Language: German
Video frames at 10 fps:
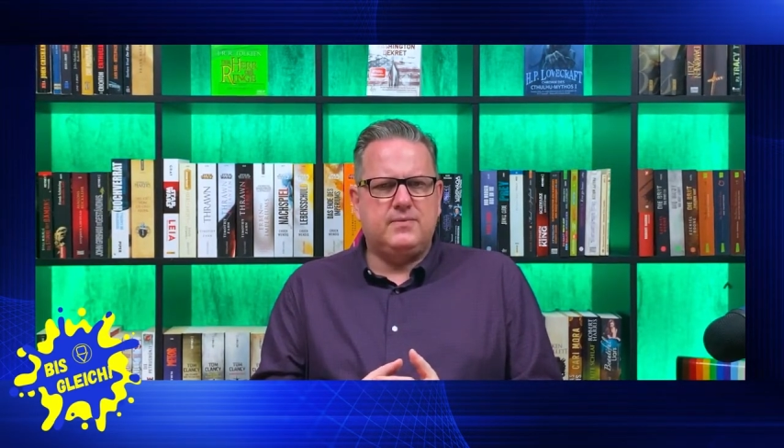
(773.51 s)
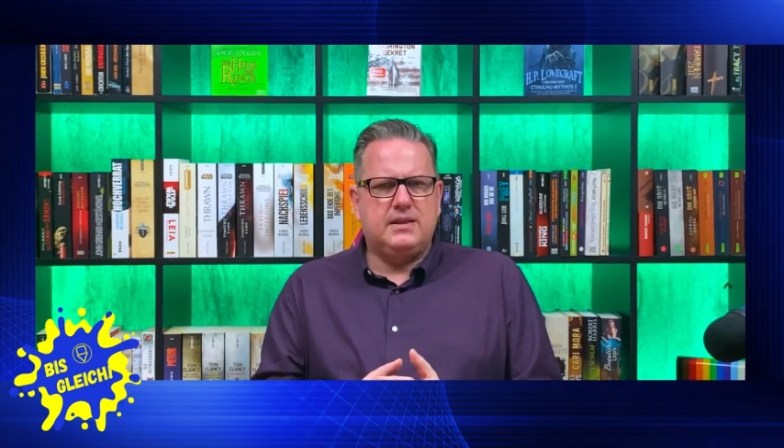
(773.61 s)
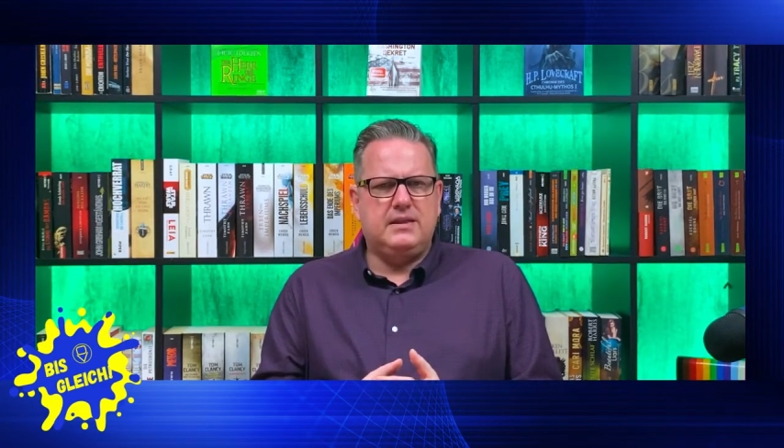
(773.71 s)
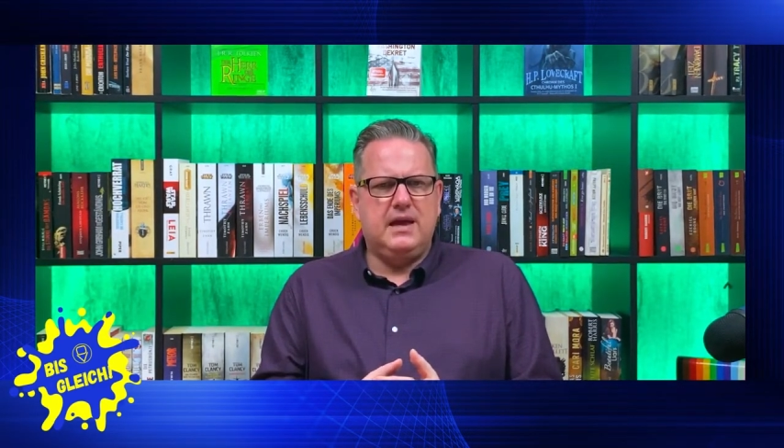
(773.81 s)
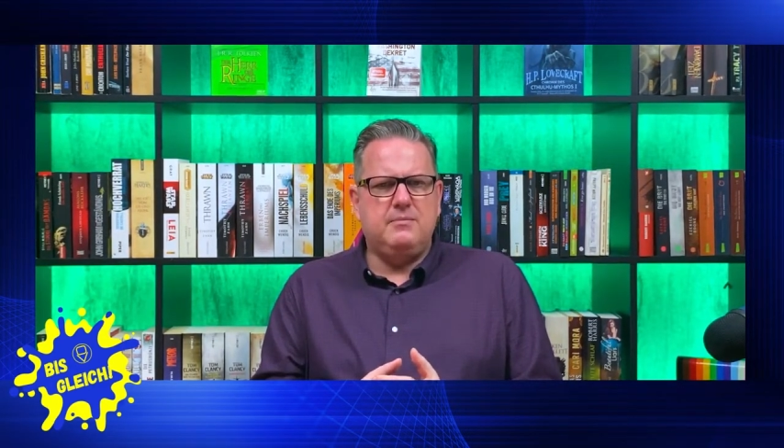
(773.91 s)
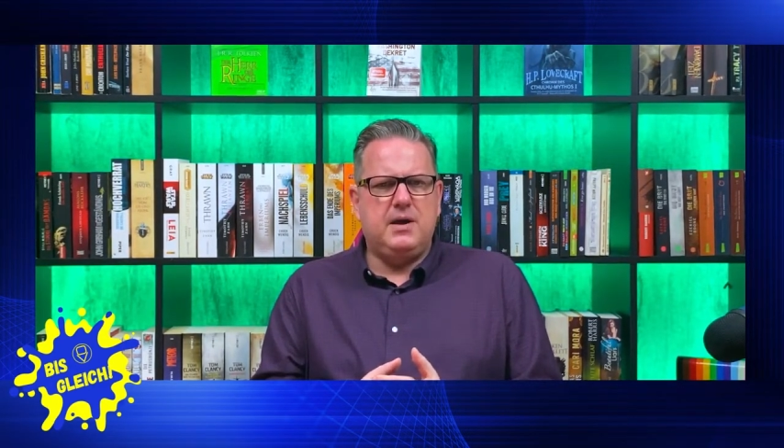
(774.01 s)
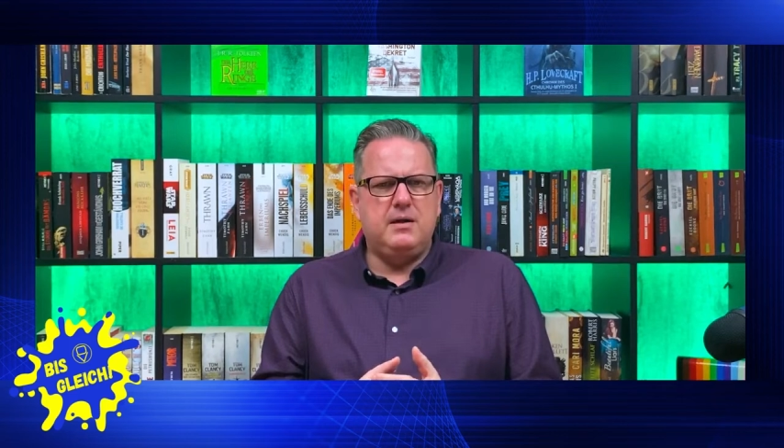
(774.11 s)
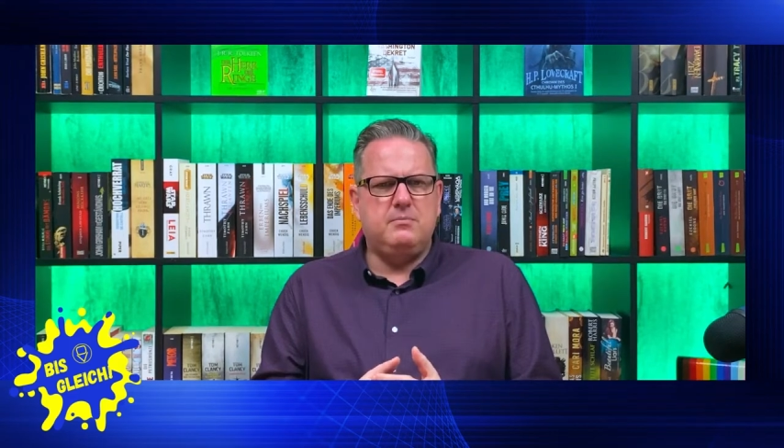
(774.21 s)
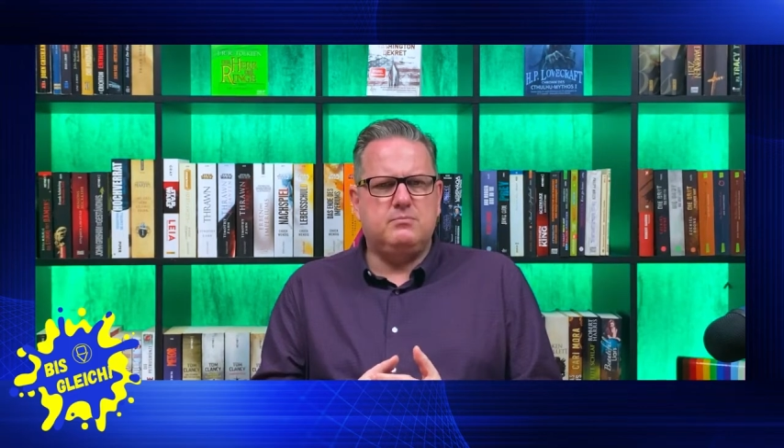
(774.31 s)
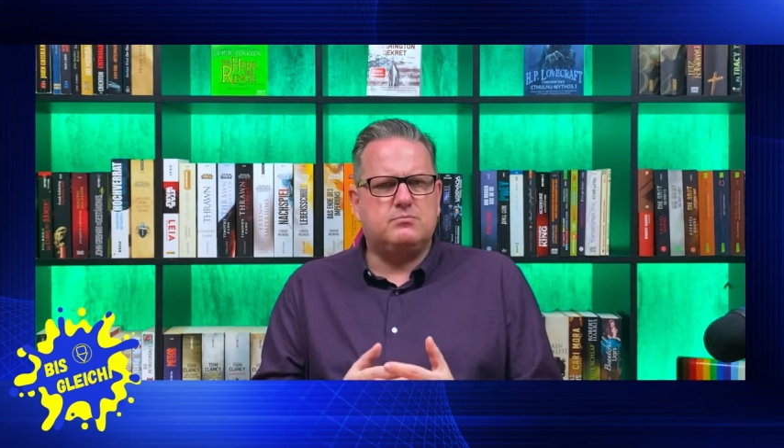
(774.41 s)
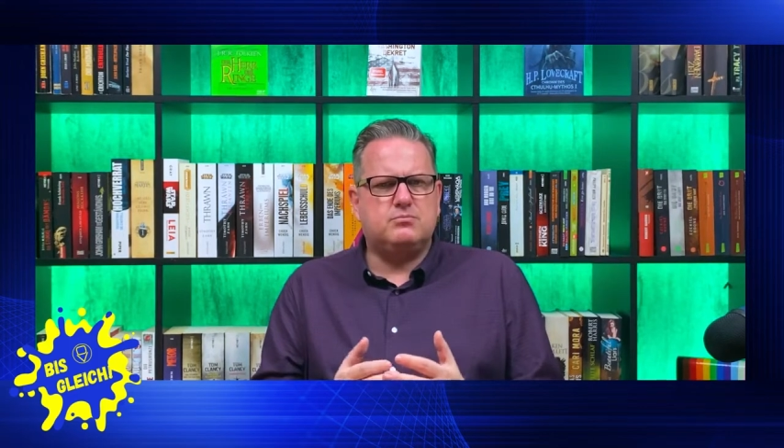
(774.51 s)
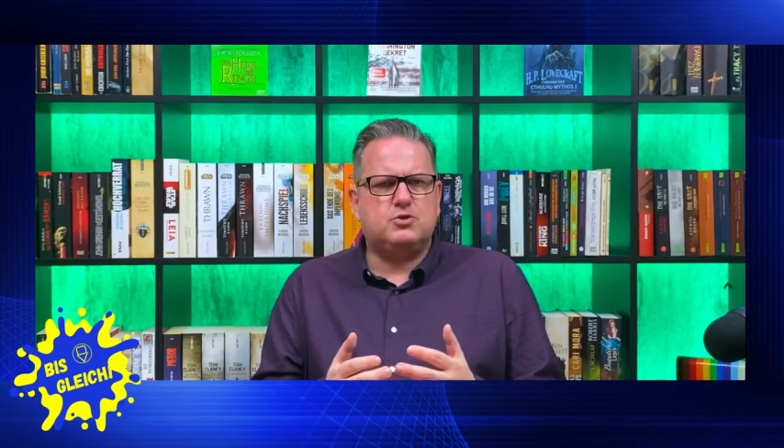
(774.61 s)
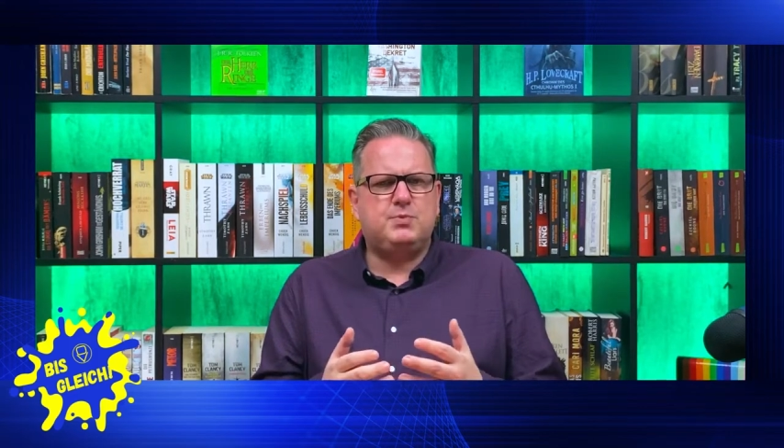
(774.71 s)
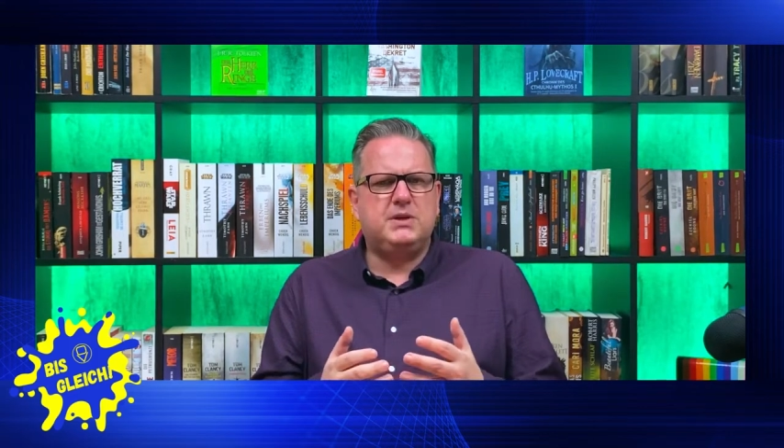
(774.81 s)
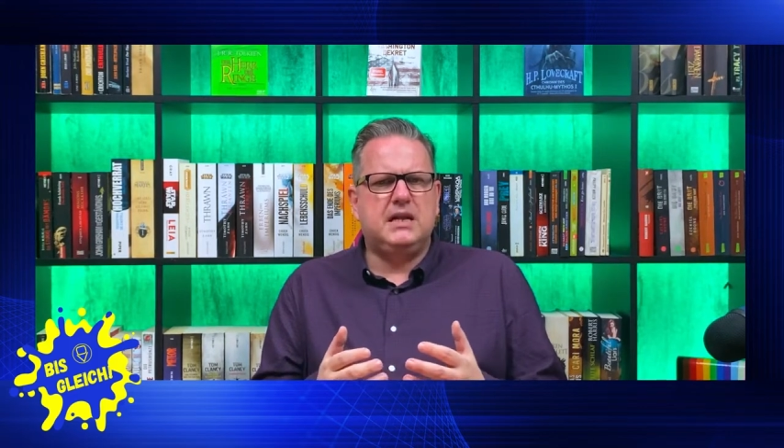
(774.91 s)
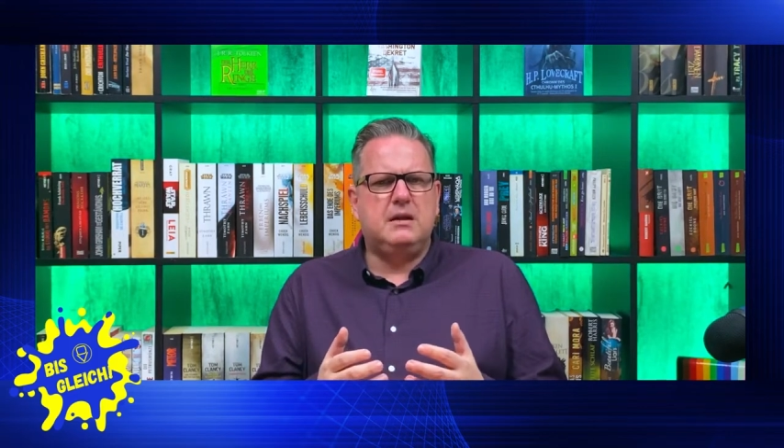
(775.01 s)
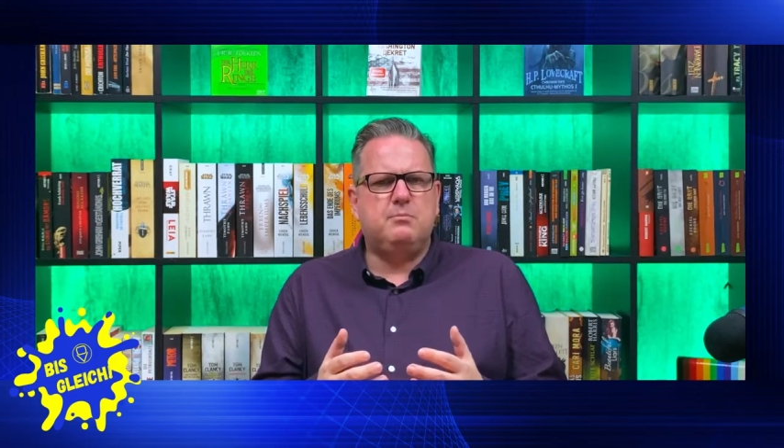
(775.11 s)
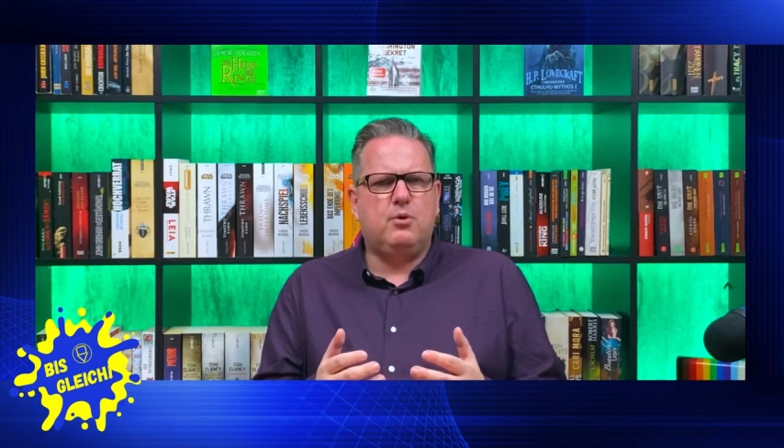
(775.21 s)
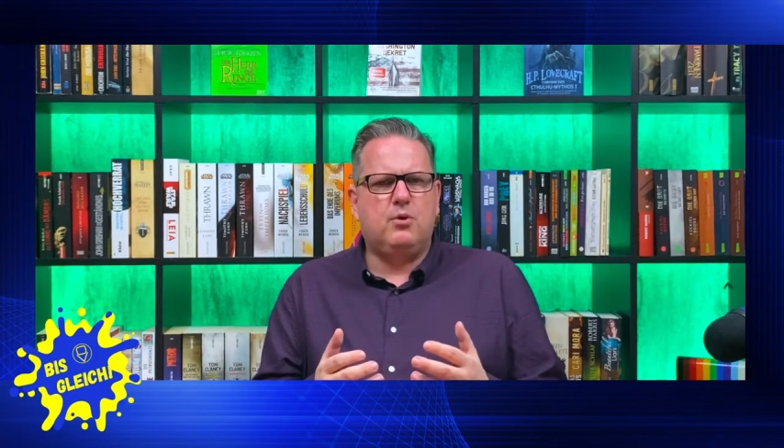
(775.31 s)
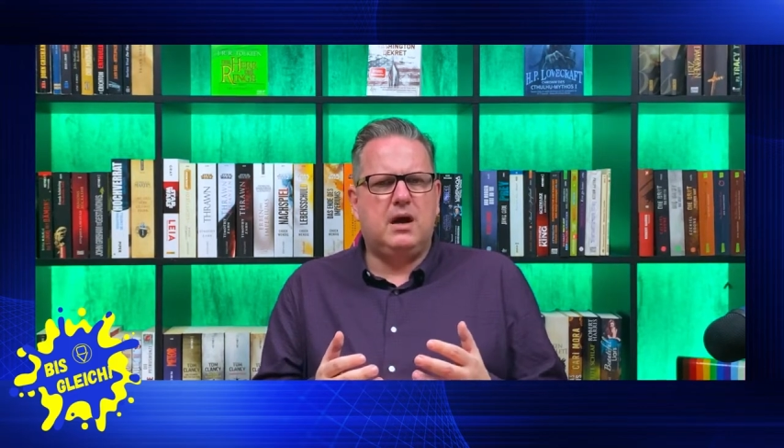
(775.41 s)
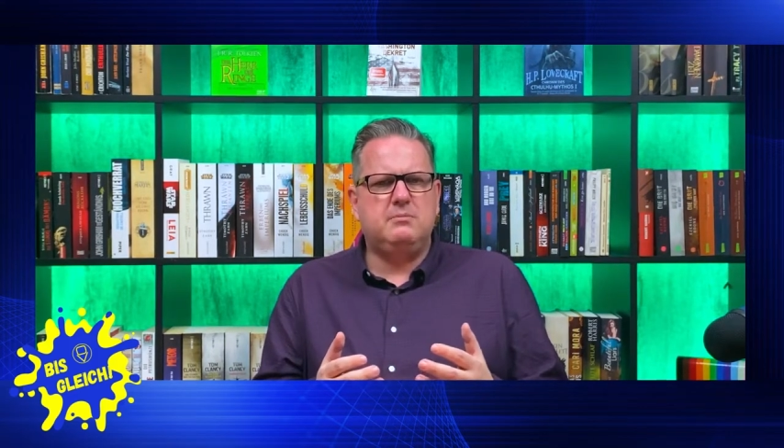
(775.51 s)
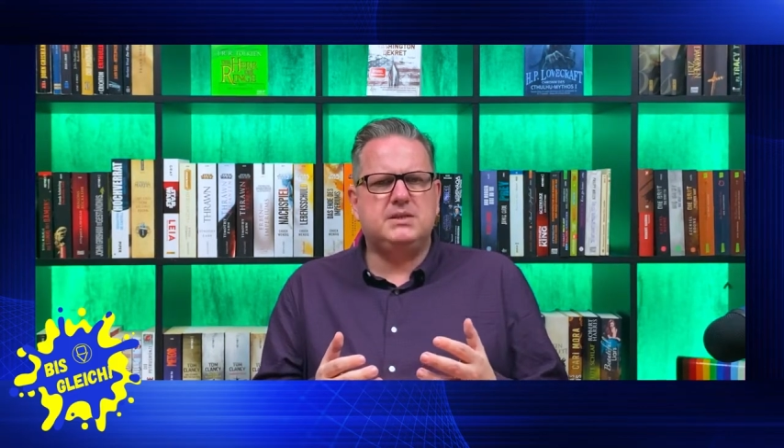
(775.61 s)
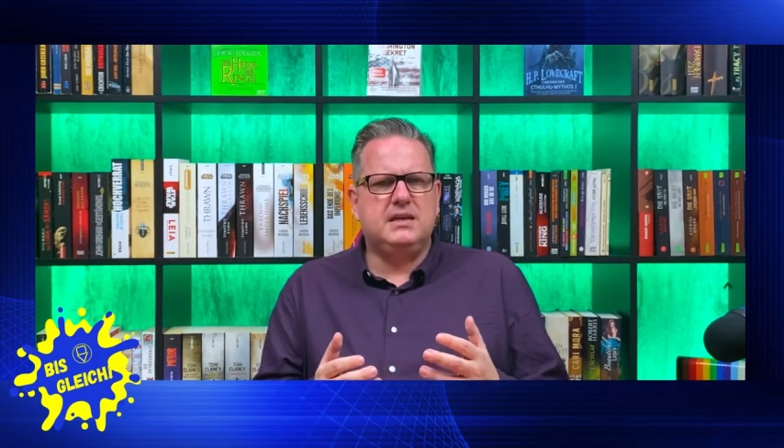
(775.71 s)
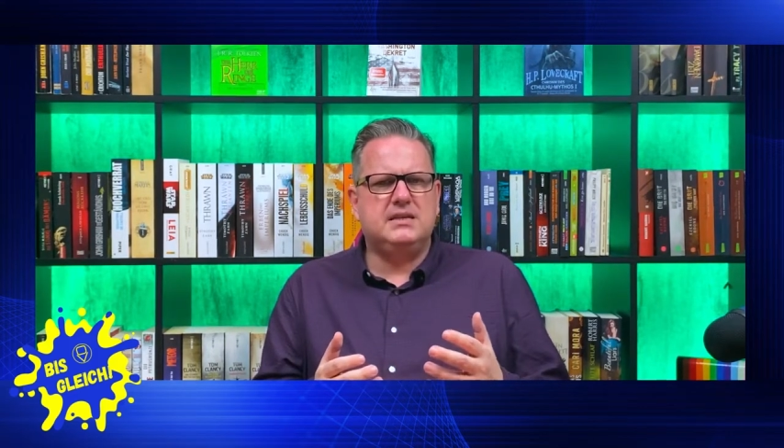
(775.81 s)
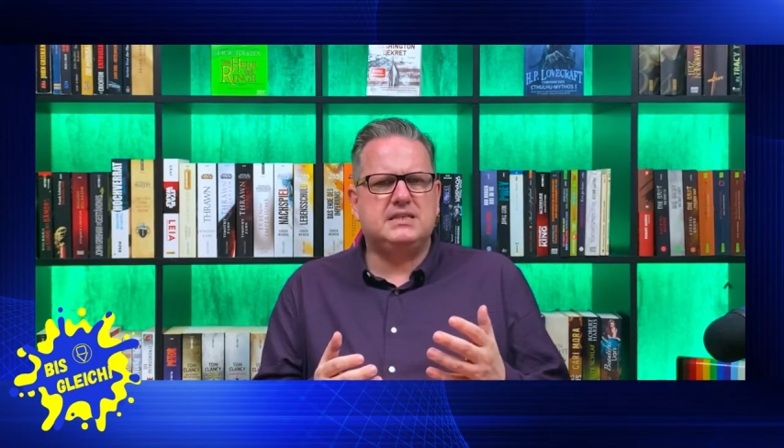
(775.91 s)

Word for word: der in einem speziellen Programm seine